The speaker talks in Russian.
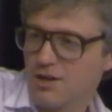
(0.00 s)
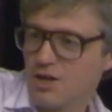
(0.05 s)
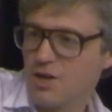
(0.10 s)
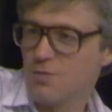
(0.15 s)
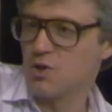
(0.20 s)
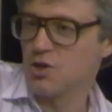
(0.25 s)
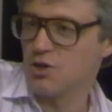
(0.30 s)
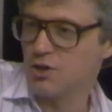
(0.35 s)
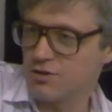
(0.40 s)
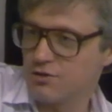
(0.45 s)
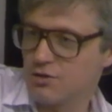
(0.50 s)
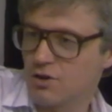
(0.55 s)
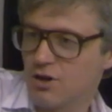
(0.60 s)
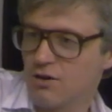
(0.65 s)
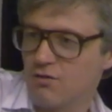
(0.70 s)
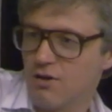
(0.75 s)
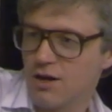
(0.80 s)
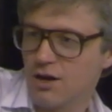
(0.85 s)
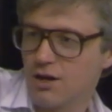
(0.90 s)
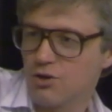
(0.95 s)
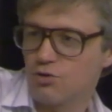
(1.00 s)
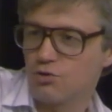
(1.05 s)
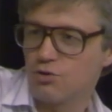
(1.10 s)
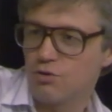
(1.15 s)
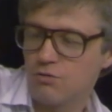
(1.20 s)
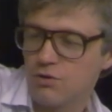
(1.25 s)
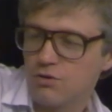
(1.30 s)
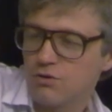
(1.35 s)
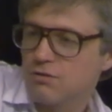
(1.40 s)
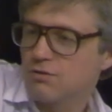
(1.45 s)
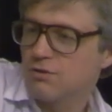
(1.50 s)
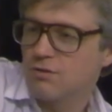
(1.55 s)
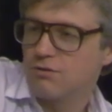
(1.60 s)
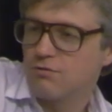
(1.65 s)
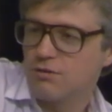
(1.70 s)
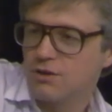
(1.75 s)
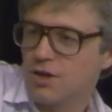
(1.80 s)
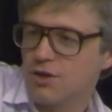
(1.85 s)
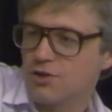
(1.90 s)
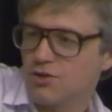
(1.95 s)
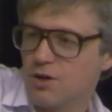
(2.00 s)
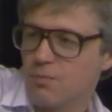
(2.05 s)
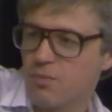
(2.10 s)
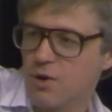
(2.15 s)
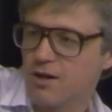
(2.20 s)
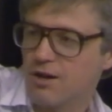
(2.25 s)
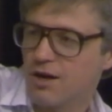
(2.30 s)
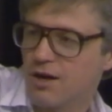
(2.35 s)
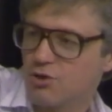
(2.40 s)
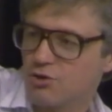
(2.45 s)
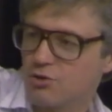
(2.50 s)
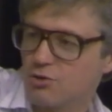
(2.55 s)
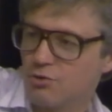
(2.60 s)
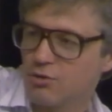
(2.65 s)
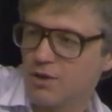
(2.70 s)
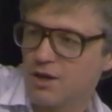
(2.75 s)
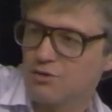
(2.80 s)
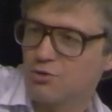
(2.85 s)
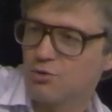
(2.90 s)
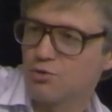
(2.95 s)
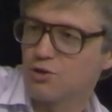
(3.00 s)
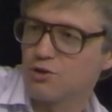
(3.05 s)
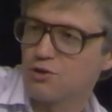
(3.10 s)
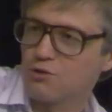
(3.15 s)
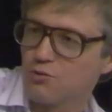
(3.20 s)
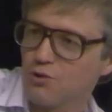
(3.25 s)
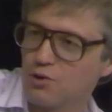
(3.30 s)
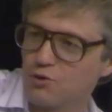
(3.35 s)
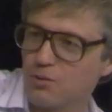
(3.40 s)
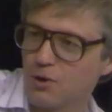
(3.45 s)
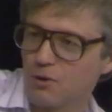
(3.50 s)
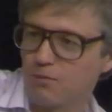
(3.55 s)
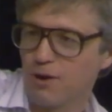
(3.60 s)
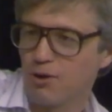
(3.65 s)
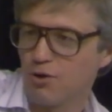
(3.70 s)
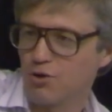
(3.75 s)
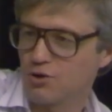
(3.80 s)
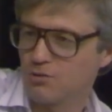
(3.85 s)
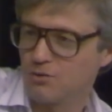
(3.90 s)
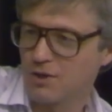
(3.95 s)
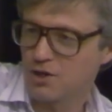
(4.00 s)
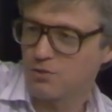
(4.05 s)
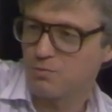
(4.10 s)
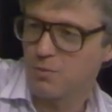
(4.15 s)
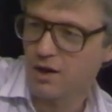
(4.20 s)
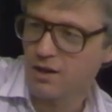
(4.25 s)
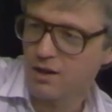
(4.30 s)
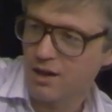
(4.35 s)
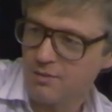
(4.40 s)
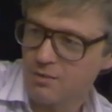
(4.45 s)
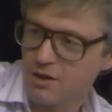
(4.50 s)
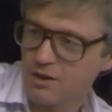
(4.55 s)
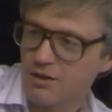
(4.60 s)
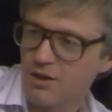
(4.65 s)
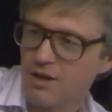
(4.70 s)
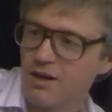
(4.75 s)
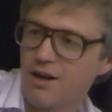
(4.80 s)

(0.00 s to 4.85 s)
и министр говорит, что вот э, вы должны понять, что у нас существует, предположим, наш парламент,